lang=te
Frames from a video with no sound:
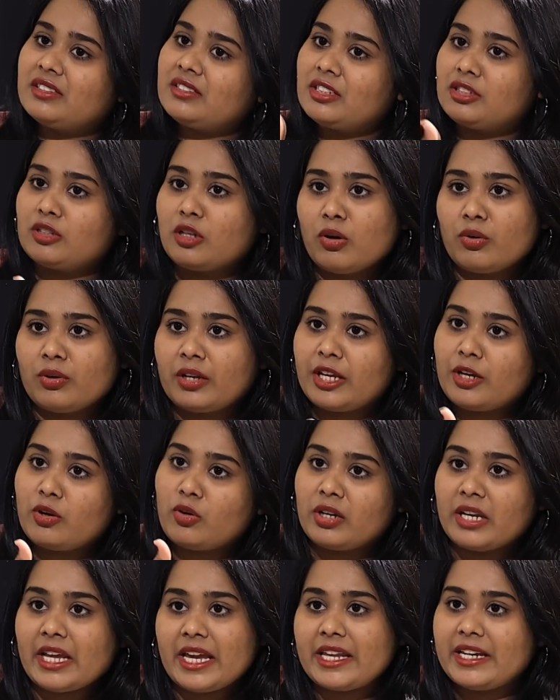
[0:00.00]
ఫేజెస్లో ఉన్నాయి
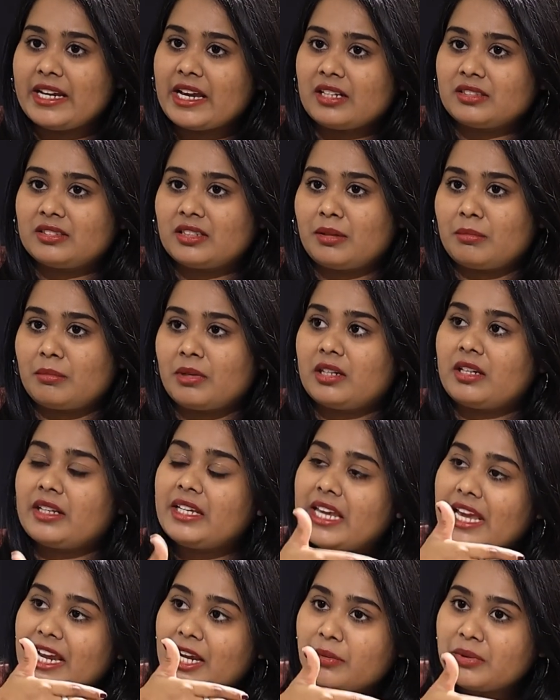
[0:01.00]
కొన్ని ఏరియాస్ అనమాట
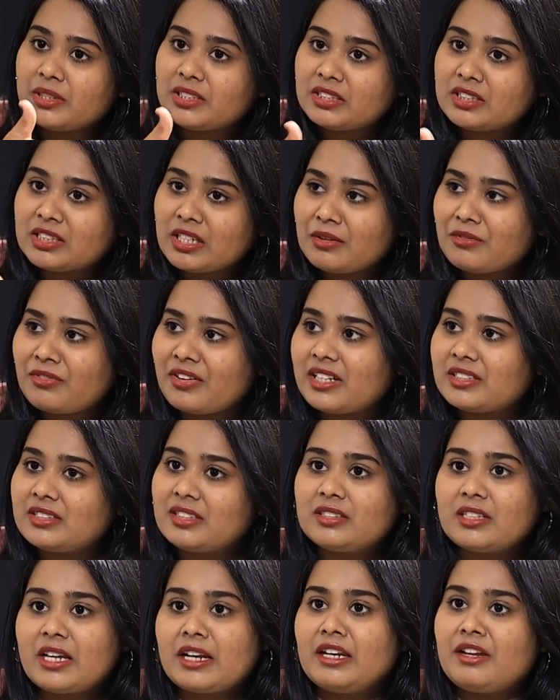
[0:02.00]
ఈ ఎక్విజిషన్
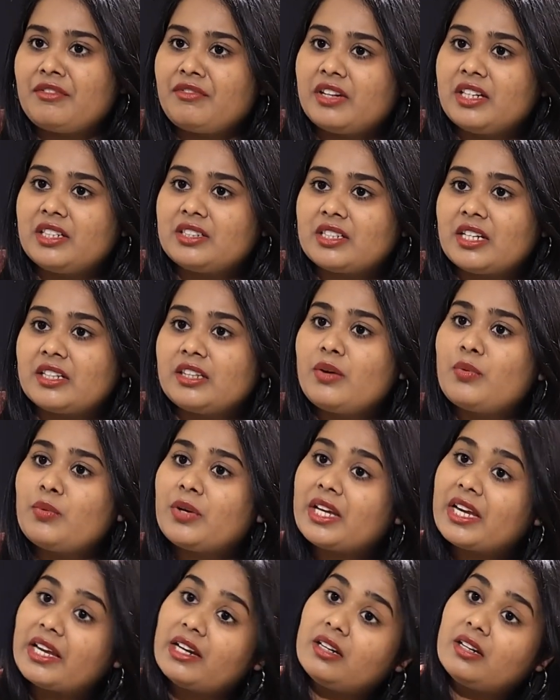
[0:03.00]
ఫేజెస్ అన్నీ ఫినిష్ అయితే
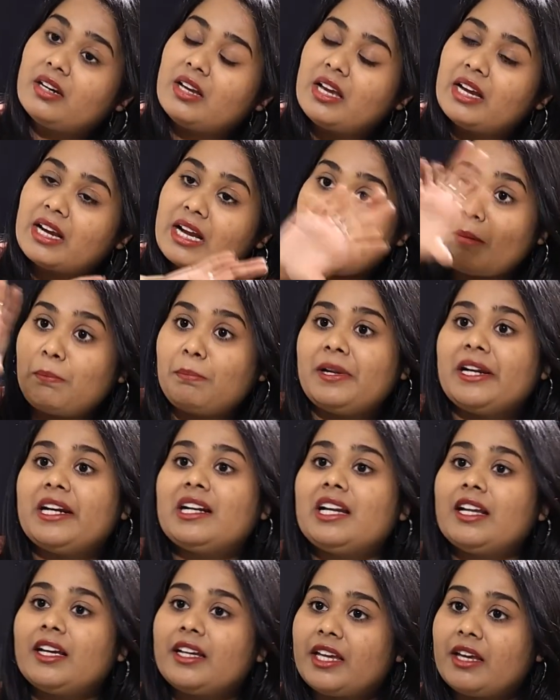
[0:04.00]
వీ కెన్
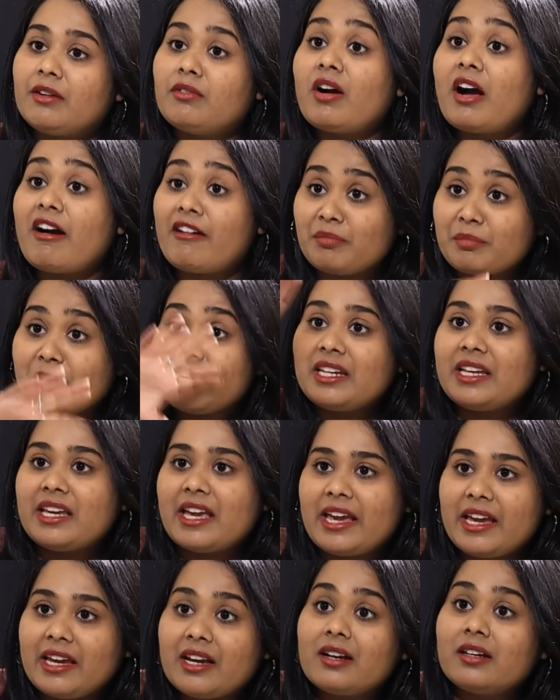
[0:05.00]
కంప్లీట్లీ గివ్ హౌ మెనీ
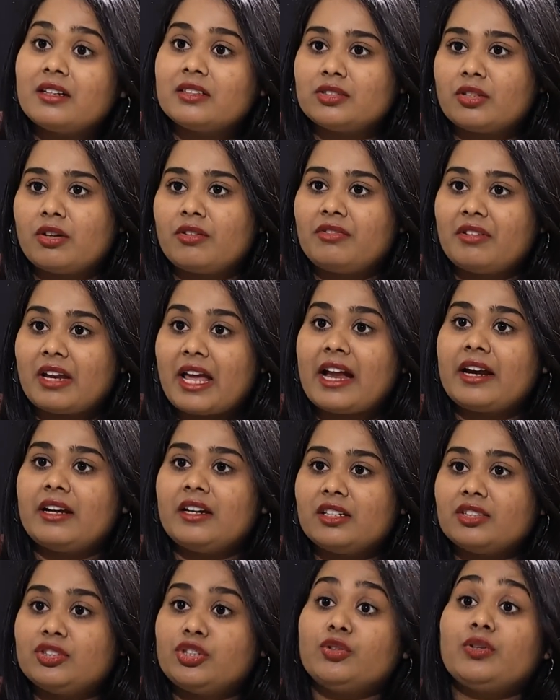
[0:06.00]
ఏకర్స్ ఆఫ్
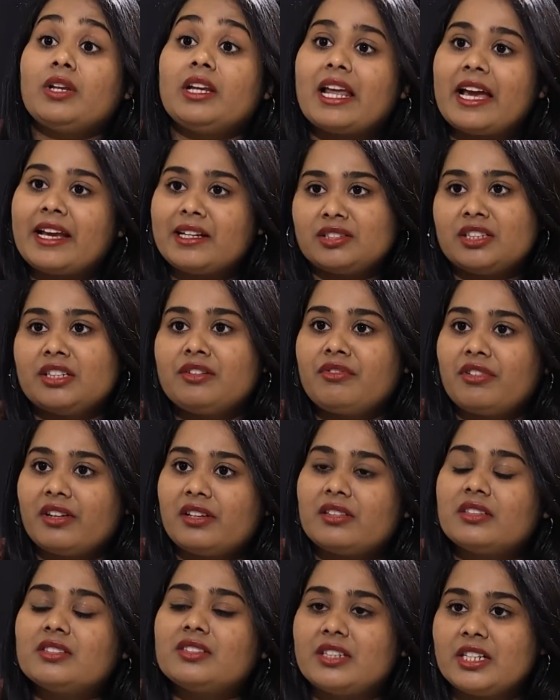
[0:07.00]
ల్యాండ్ ఈజ్ యూటిలైజింగ్
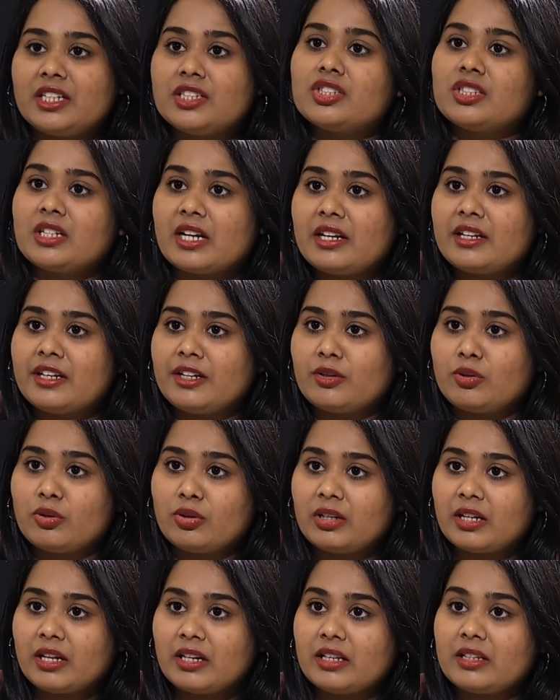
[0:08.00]
ఫర్ దిస్ రీజనల్ రింగ్
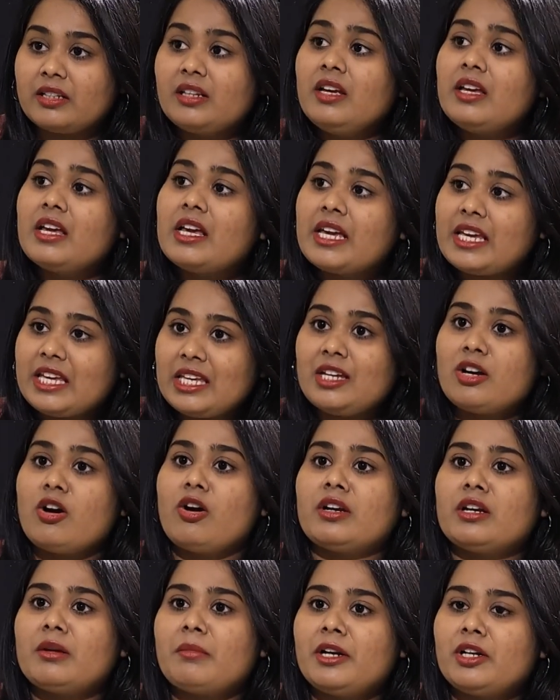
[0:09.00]
రోడ్ అనేది ఈ
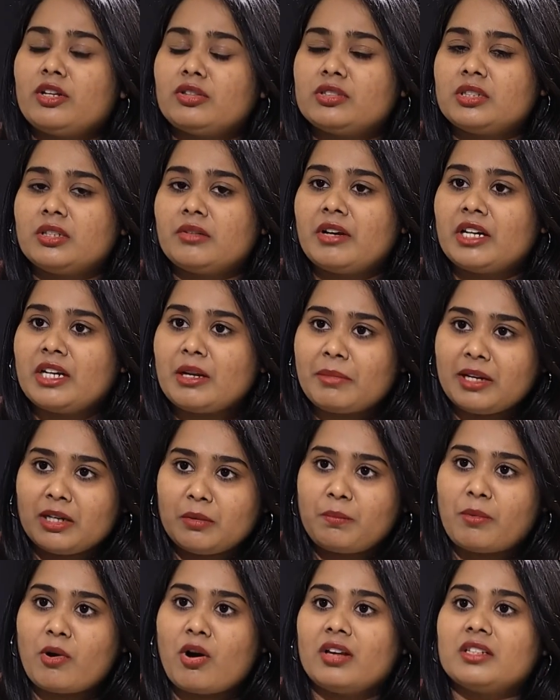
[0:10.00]
గవర్నమెంట్ వచ్చిన వెంటనే
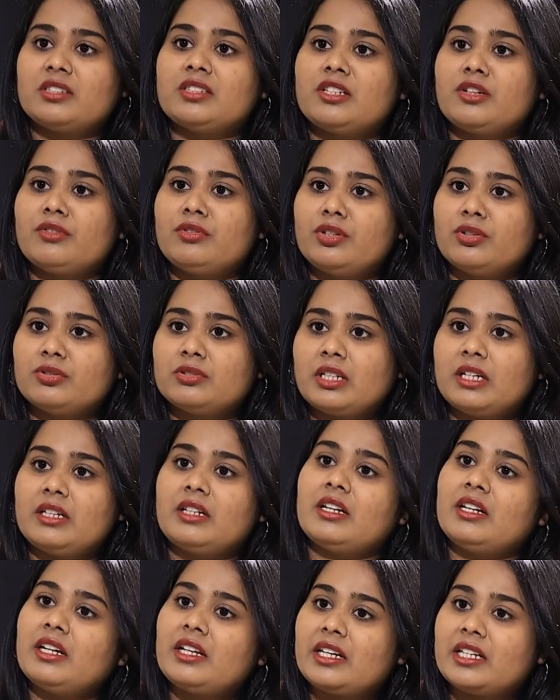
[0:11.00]
మనకు పాజిటివ్ న్యూస్
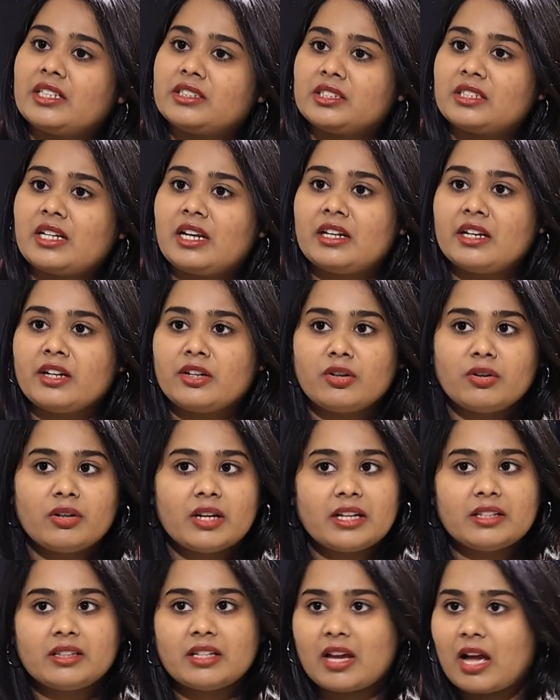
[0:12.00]
ఏంటంటే రీజనల్ రింగ్
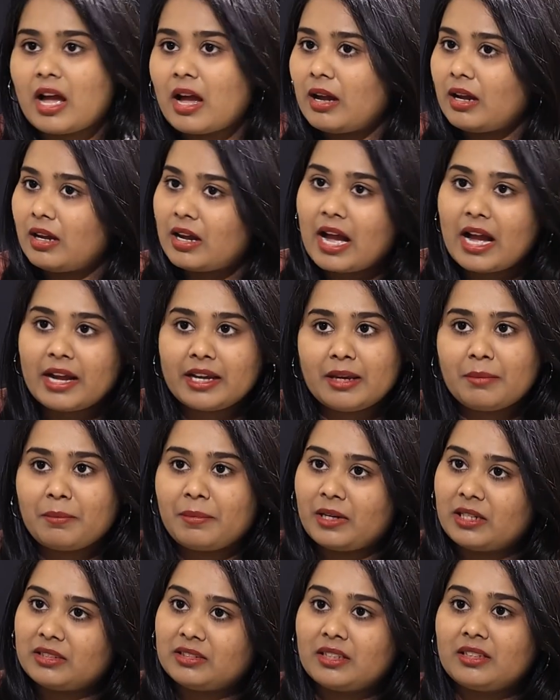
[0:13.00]
రోడ్ అయితే ఆగే
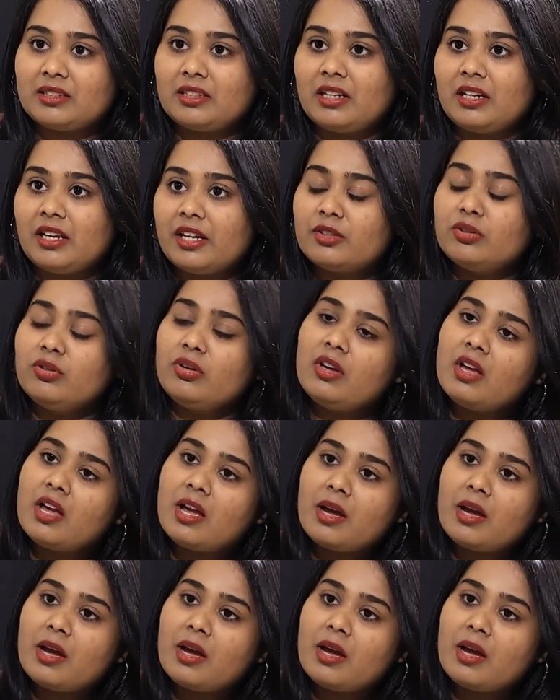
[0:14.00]
ప్రసక్తి లేదు